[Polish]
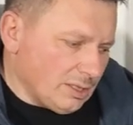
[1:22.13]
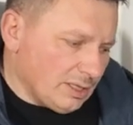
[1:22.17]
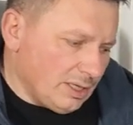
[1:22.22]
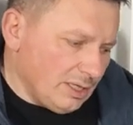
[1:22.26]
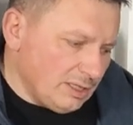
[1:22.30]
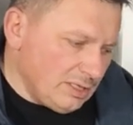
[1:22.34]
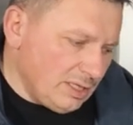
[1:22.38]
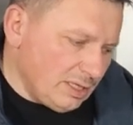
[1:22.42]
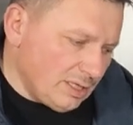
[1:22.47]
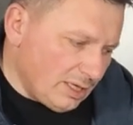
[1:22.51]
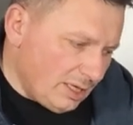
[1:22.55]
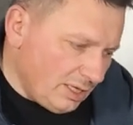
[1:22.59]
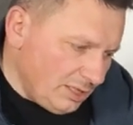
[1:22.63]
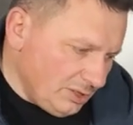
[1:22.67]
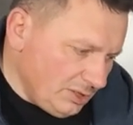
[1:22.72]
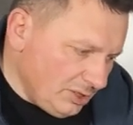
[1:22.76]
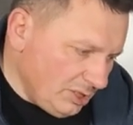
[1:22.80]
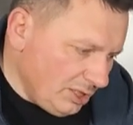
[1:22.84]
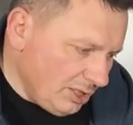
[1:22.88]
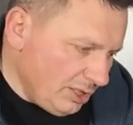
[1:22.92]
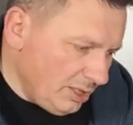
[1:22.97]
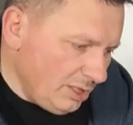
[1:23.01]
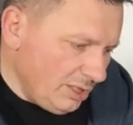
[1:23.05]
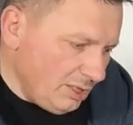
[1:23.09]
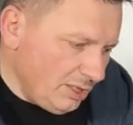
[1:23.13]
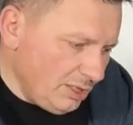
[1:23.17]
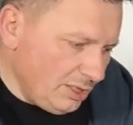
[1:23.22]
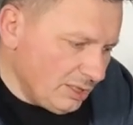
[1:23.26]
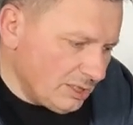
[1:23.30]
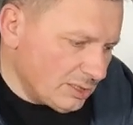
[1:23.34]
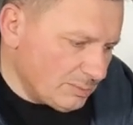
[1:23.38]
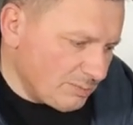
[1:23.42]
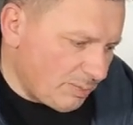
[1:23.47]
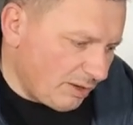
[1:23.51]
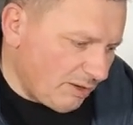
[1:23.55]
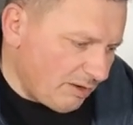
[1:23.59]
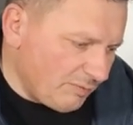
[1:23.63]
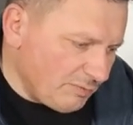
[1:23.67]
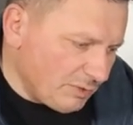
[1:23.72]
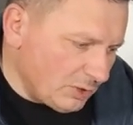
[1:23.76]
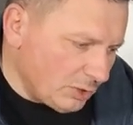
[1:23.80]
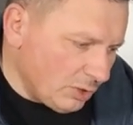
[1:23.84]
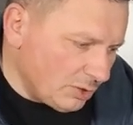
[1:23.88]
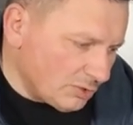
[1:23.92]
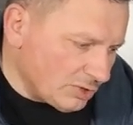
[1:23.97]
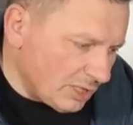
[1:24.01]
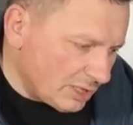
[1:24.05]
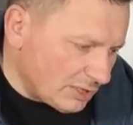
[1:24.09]
Generalnie sprawa
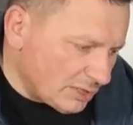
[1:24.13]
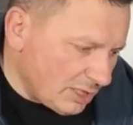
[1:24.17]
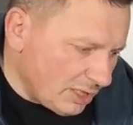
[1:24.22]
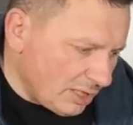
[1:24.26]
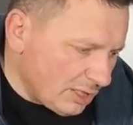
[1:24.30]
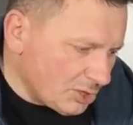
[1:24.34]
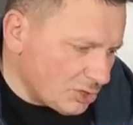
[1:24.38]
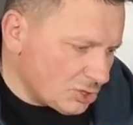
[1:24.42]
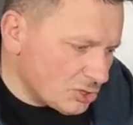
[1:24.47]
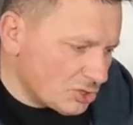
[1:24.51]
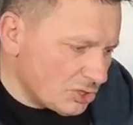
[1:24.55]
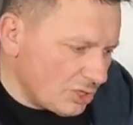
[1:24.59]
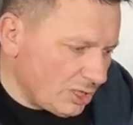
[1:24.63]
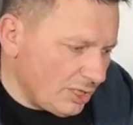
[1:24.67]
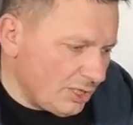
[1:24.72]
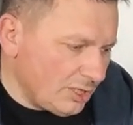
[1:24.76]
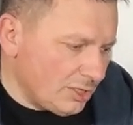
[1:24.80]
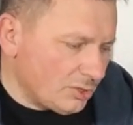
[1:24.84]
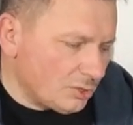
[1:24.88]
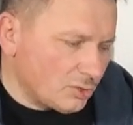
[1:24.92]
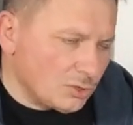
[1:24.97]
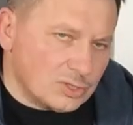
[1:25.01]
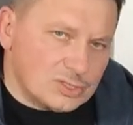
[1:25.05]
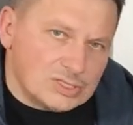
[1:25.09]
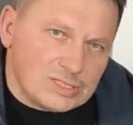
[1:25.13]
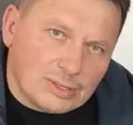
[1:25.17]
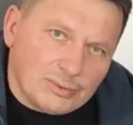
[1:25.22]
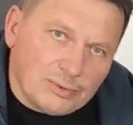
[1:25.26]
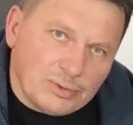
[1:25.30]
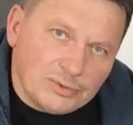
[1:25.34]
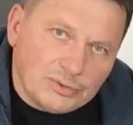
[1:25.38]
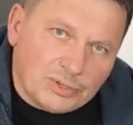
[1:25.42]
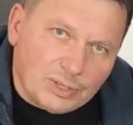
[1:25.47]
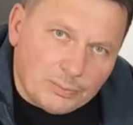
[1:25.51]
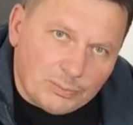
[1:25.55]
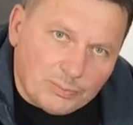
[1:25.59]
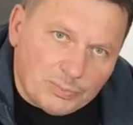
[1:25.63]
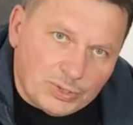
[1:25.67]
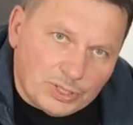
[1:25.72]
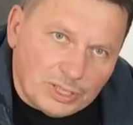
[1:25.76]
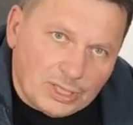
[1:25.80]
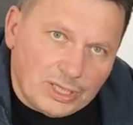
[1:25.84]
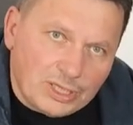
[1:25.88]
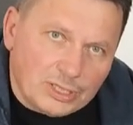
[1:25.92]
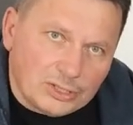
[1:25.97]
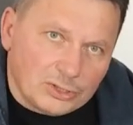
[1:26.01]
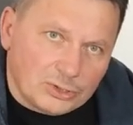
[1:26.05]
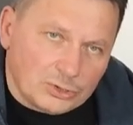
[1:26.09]
wygląda tak, że dostałem ten
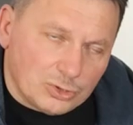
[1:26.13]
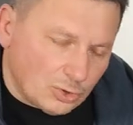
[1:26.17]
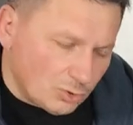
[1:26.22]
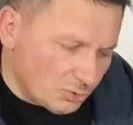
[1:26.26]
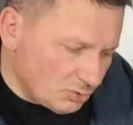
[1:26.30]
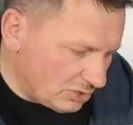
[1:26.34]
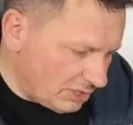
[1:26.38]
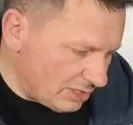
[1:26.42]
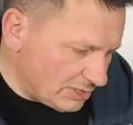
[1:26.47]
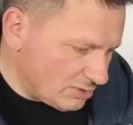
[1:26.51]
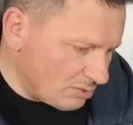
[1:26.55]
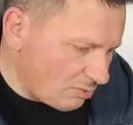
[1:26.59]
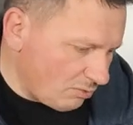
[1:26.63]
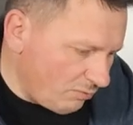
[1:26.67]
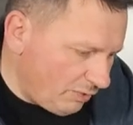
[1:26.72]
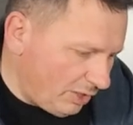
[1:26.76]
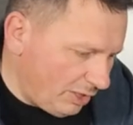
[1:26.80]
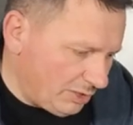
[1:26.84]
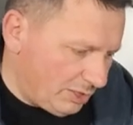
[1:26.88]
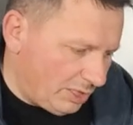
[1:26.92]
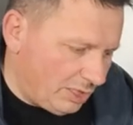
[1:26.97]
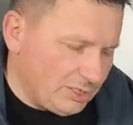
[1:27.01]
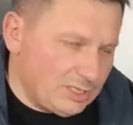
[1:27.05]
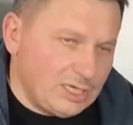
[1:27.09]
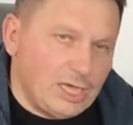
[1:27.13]
brykiet do testowania.